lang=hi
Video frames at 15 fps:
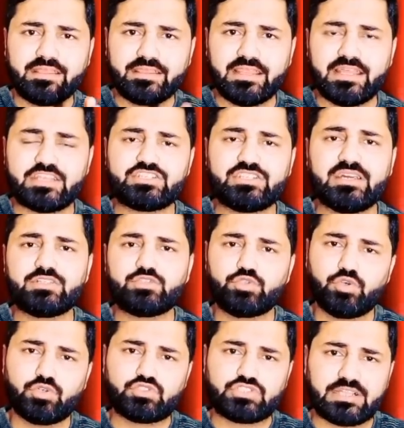एक ग्लेशियर
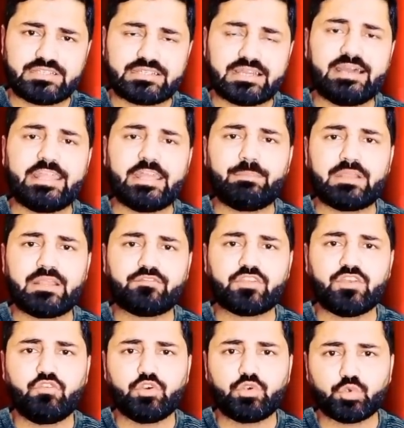जो चट्टान है बर्फ
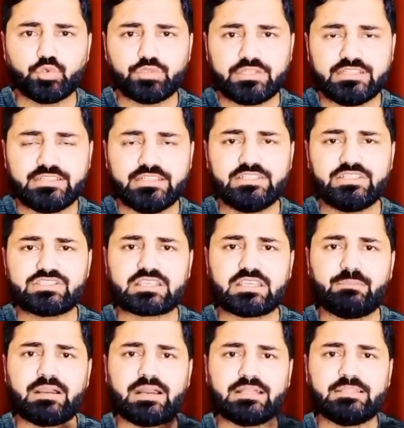की वो टूटी थी
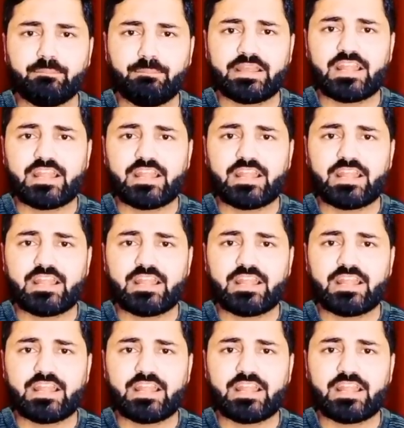जिसके बाद